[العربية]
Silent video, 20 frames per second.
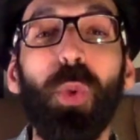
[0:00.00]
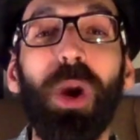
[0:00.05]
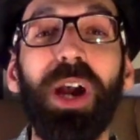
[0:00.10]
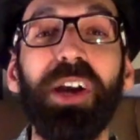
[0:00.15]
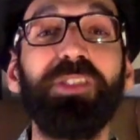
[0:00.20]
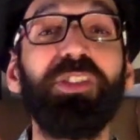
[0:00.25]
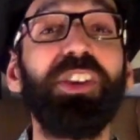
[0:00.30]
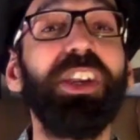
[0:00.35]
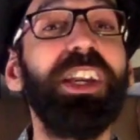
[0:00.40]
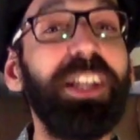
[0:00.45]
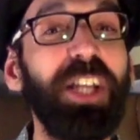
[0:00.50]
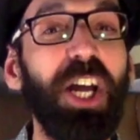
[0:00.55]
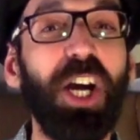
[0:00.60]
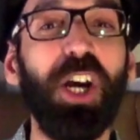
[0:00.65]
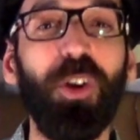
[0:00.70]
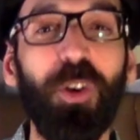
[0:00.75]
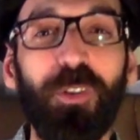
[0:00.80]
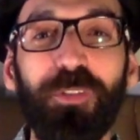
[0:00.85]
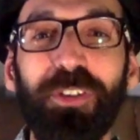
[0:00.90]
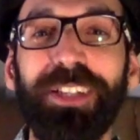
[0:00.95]
وعشان
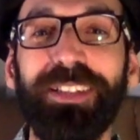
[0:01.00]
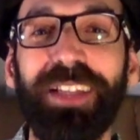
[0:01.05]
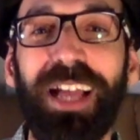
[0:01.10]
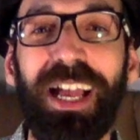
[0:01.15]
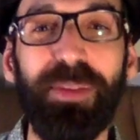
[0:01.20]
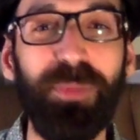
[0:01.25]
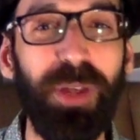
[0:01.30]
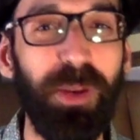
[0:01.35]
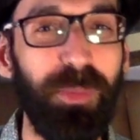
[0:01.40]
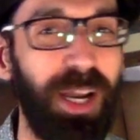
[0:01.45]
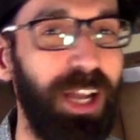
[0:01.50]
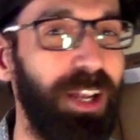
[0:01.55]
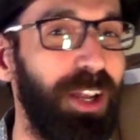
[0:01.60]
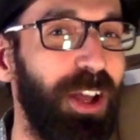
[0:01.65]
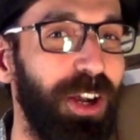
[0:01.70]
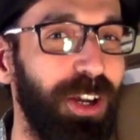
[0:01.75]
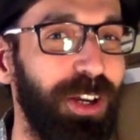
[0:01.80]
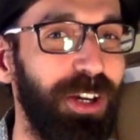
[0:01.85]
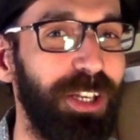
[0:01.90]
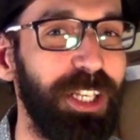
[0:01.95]
أعرف أتعامل مع
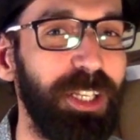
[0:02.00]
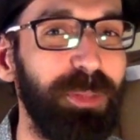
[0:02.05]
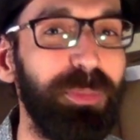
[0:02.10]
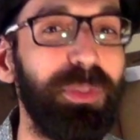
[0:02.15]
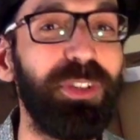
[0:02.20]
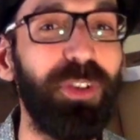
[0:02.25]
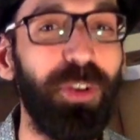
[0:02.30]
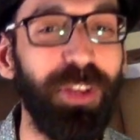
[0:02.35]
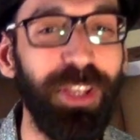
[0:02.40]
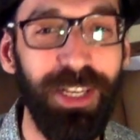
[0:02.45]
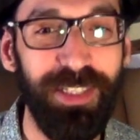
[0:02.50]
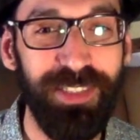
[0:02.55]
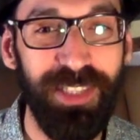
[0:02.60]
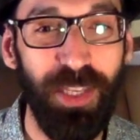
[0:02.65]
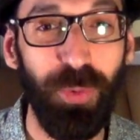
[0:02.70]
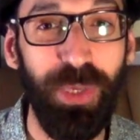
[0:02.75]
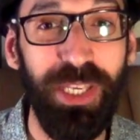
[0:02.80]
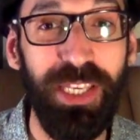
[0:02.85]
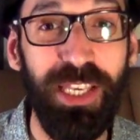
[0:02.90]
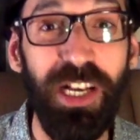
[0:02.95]
الآخرين بطريقة
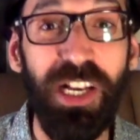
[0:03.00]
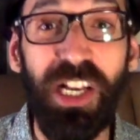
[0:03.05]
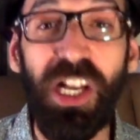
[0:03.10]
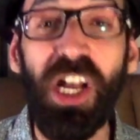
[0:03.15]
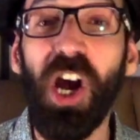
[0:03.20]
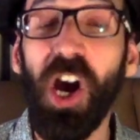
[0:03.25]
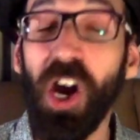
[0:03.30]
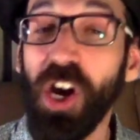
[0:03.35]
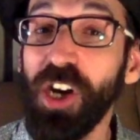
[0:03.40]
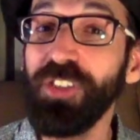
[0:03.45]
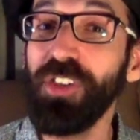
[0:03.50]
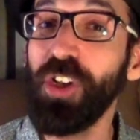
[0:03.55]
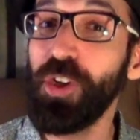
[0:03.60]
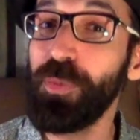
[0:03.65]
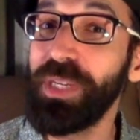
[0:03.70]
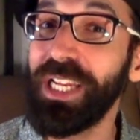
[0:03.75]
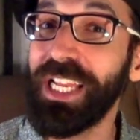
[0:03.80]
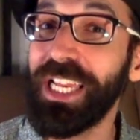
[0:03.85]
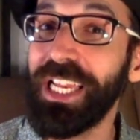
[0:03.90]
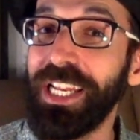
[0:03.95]
سوية أقدر
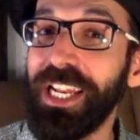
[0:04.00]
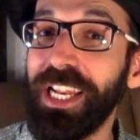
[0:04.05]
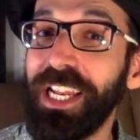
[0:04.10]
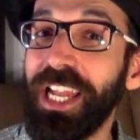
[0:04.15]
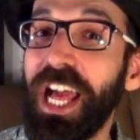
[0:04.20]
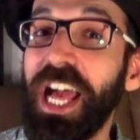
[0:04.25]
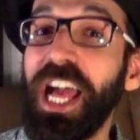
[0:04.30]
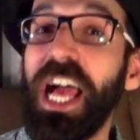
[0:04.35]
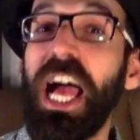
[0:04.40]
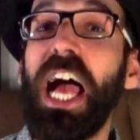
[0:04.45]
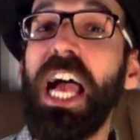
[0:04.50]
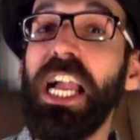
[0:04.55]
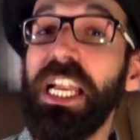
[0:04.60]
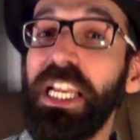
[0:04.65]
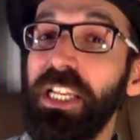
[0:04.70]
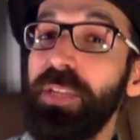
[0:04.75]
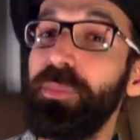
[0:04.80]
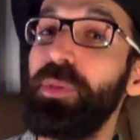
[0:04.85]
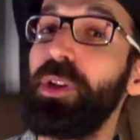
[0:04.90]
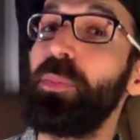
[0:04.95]
من خلالها
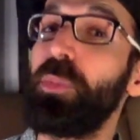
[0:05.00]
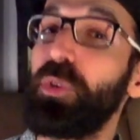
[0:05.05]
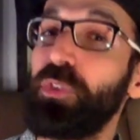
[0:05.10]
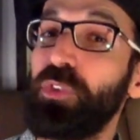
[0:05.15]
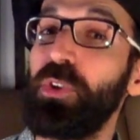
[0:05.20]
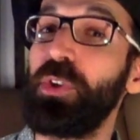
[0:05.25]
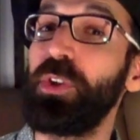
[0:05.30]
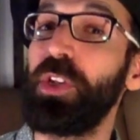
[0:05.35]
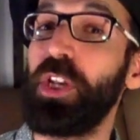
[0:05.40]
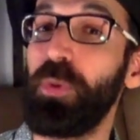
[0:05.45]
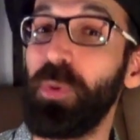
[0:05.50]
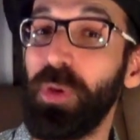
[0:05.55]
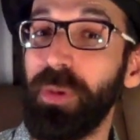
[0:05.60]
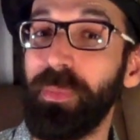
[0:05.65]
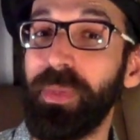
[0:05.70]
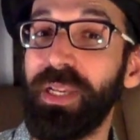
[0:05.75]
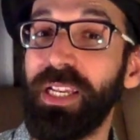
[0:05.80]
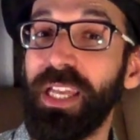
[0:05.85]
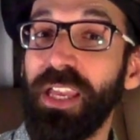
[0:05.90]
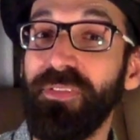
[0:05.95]
أجلب المصالح
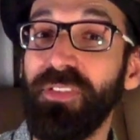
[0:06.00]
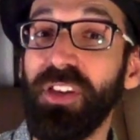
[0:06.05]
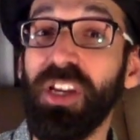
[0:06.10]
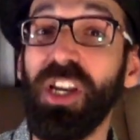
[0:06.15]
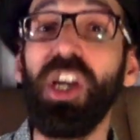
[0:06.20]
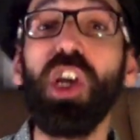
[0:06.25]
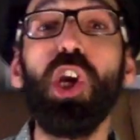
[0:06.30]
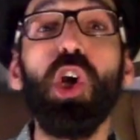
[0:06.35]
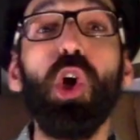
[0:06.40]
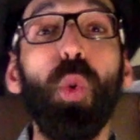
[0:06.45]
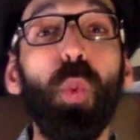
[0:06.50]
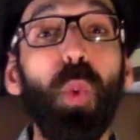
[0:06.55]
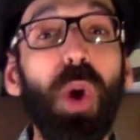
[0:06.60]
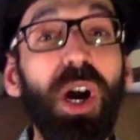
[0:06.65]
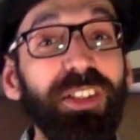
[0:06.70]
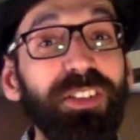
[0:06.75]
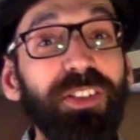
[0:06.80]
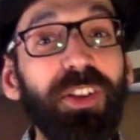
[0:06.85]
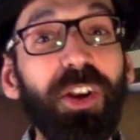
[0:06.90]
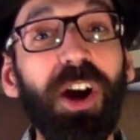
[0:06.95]
والمنافع
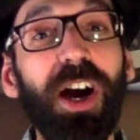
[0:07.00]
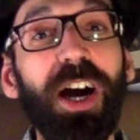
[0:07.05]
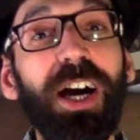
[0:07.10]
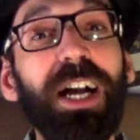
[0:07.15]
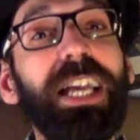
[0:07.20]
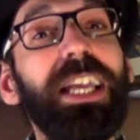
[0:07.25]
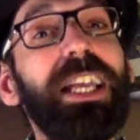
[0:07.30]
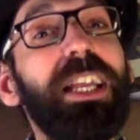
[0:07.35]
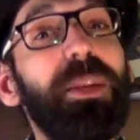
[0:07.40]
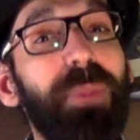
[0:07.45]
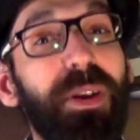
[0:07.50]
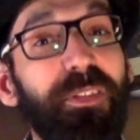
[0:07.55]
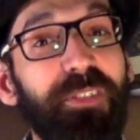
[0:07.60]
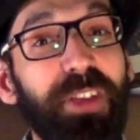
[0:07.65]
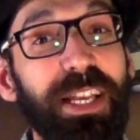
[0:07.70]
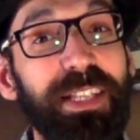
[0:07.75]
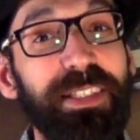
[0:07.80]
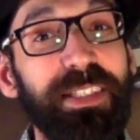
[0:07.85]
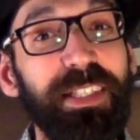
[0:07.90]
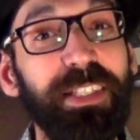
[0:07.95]
وأدرأ
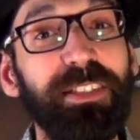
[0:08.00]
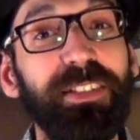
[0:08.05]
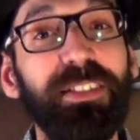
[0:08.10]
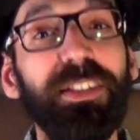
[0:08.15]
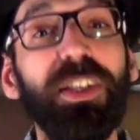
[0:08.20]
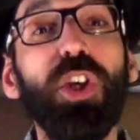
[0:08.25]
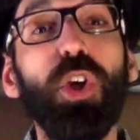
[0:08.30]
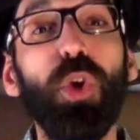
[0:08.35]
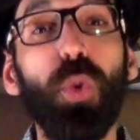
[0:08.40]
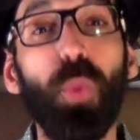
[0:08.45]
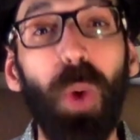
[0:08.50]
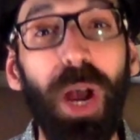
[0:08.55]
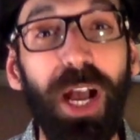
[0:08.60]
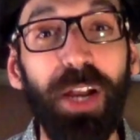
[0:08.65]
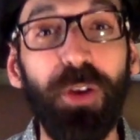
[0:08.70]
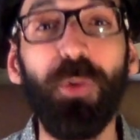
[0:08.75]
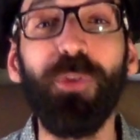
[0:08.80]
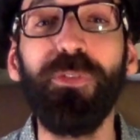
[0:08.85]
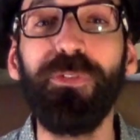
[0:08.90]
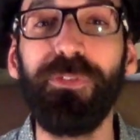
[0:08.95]
المفاسد
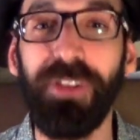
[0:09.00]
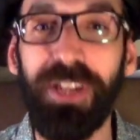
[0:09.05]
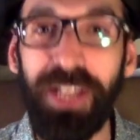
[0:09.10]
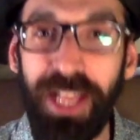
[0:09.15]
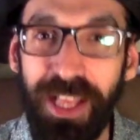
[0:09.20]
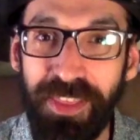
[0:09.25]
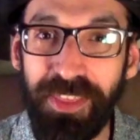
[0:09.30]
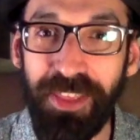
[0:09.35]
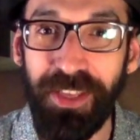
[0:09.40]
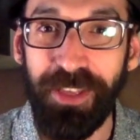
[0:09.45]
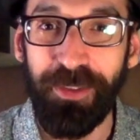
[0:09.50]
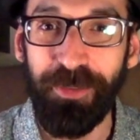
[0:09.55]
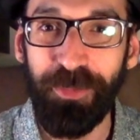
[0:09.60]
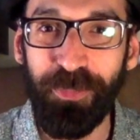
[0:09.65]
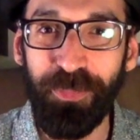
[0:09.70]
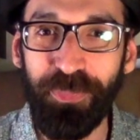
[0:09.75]
وأكف الأذى